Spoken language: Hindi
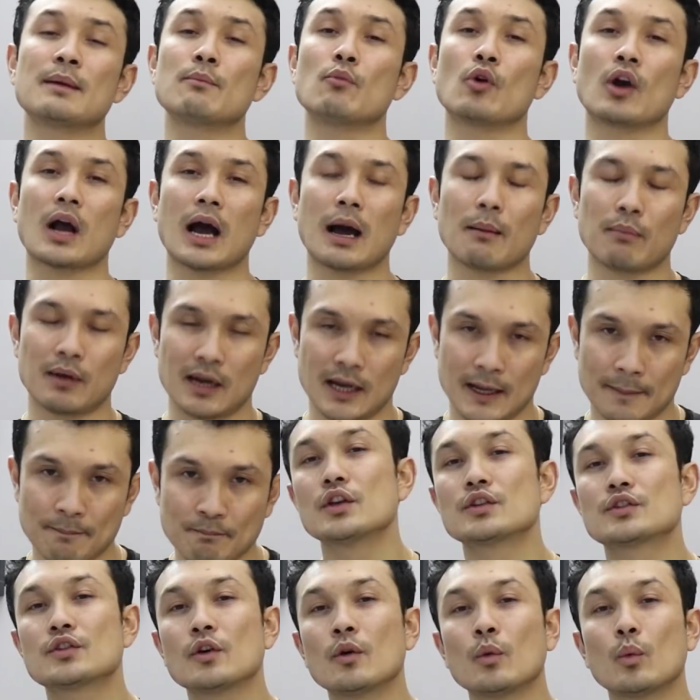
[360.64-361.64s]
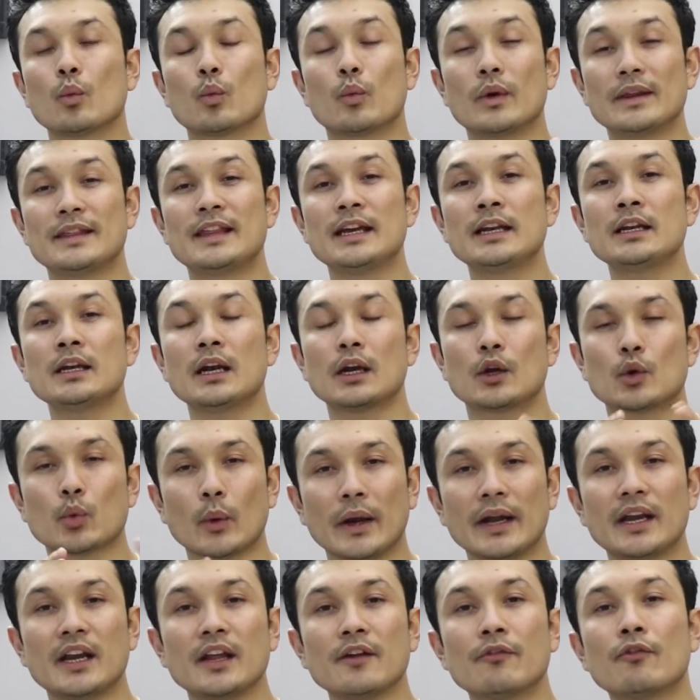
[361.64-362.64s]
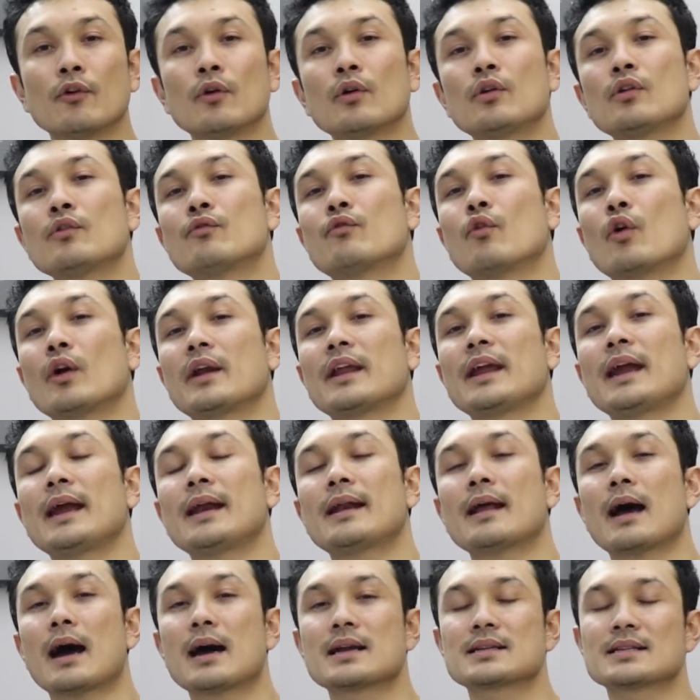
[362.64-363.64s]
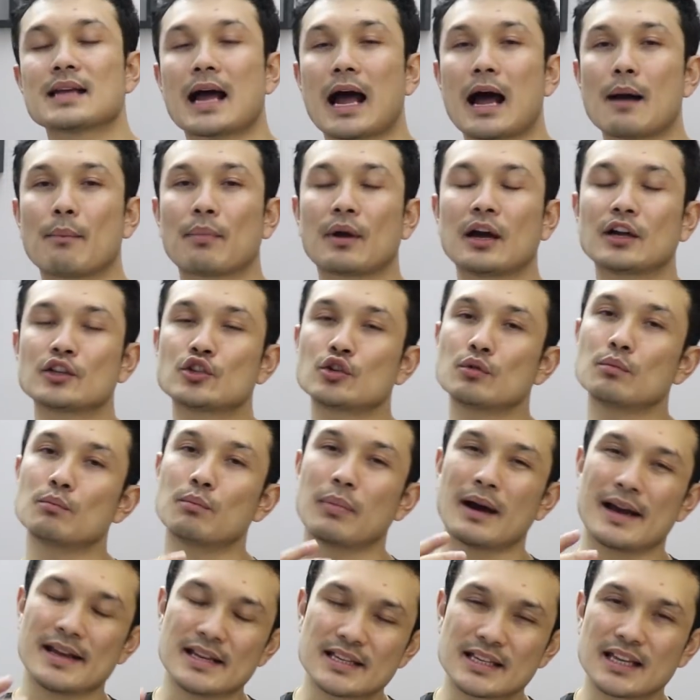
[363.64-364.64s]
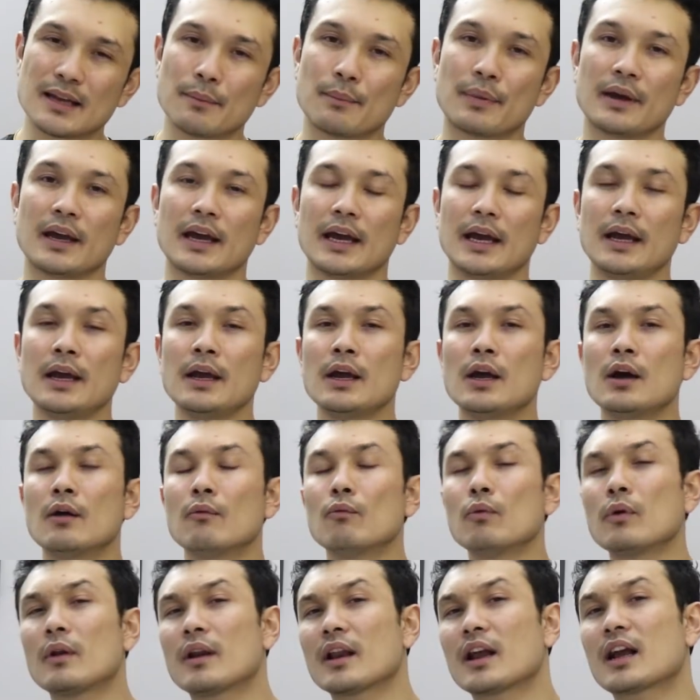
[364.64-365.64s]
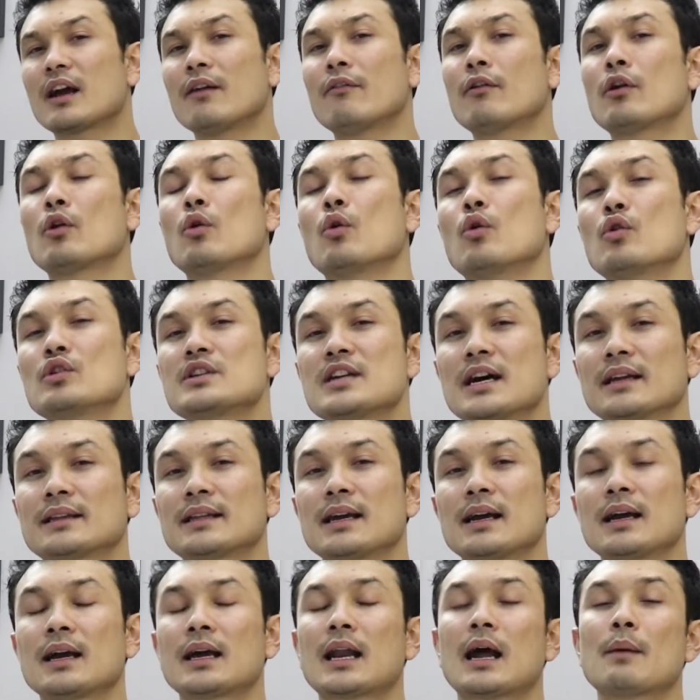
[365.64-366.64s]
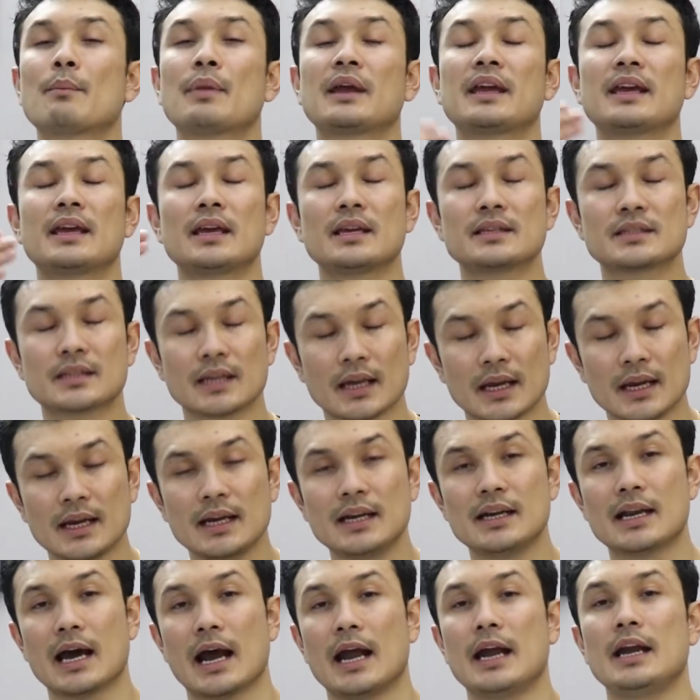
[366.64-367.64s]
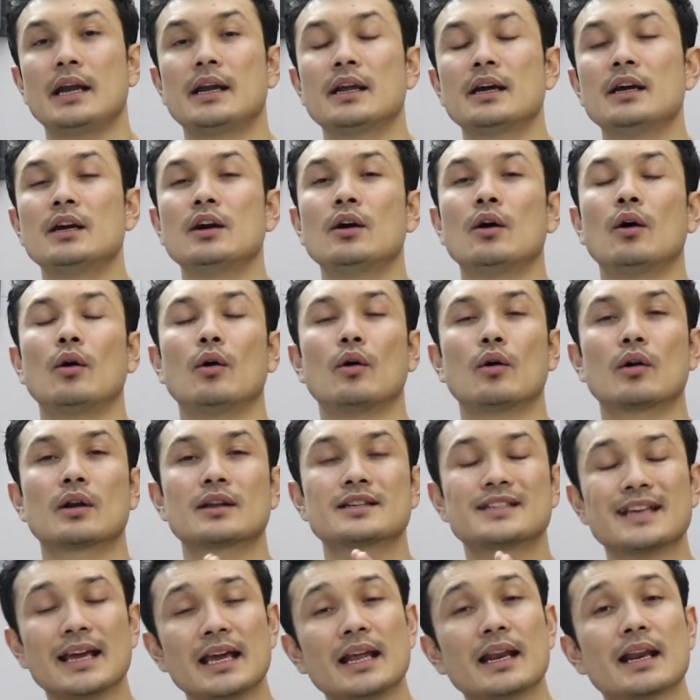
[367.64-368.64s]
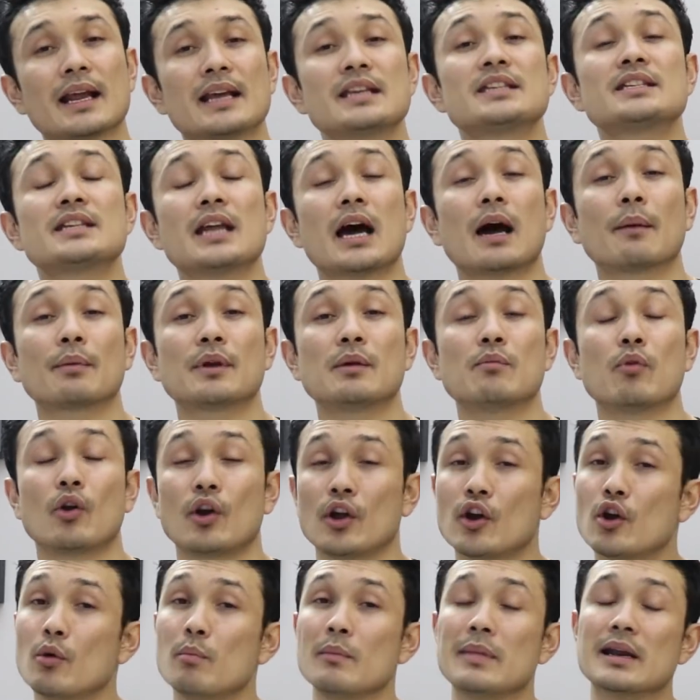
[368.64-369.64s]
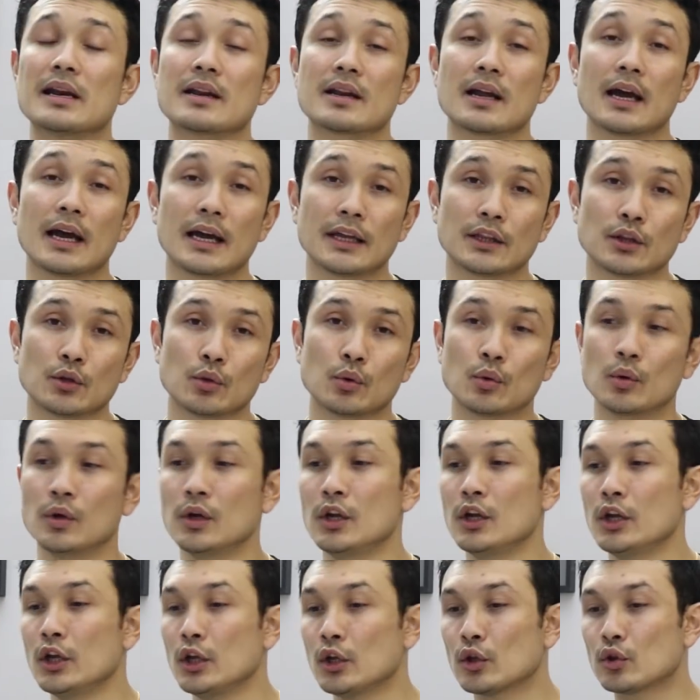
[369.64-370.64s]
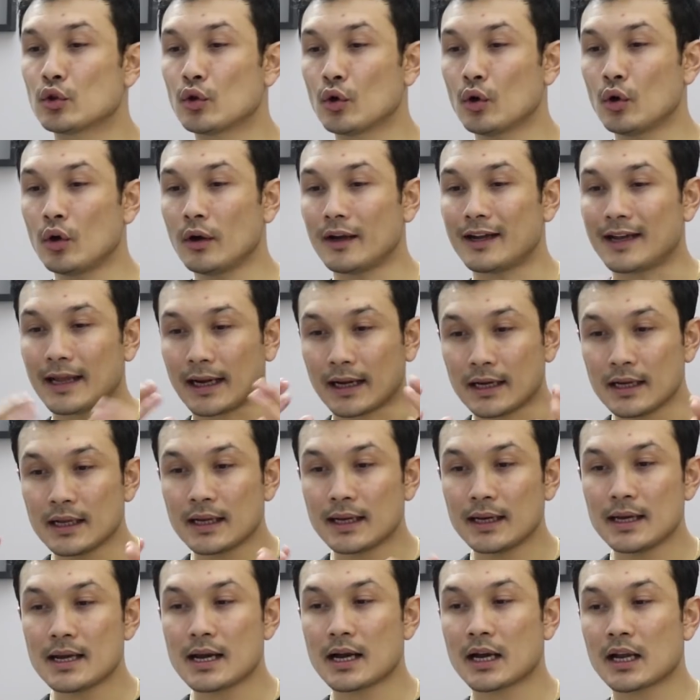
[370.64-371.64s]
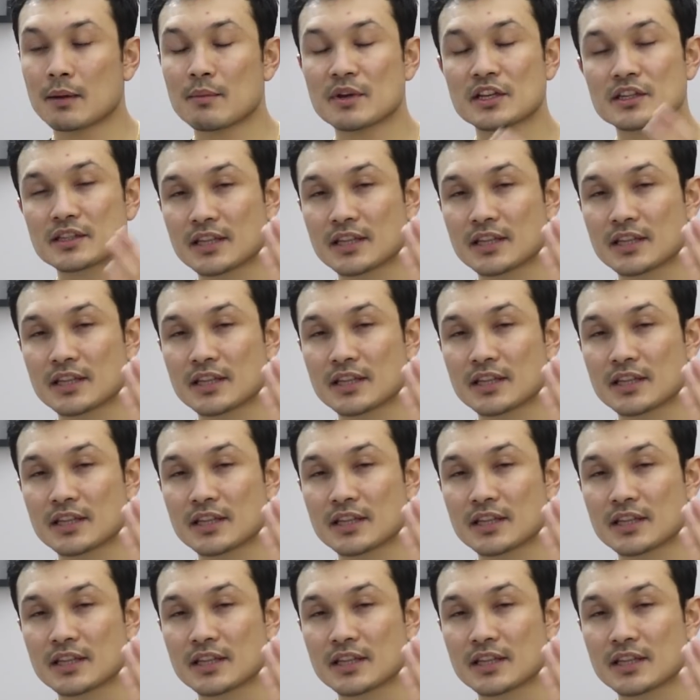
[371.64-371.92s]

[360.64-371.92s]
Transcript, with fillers: के मुकाबले सो विद इन 24 टू 48 आवर्स आपका जो बाइसेप है वो रिकवर हो जाता है अगर आप एक की सही डाइट और सही रेस्ट आपकी बॉडी को मिल रहा है तो तो टेक्निकली अगर मैं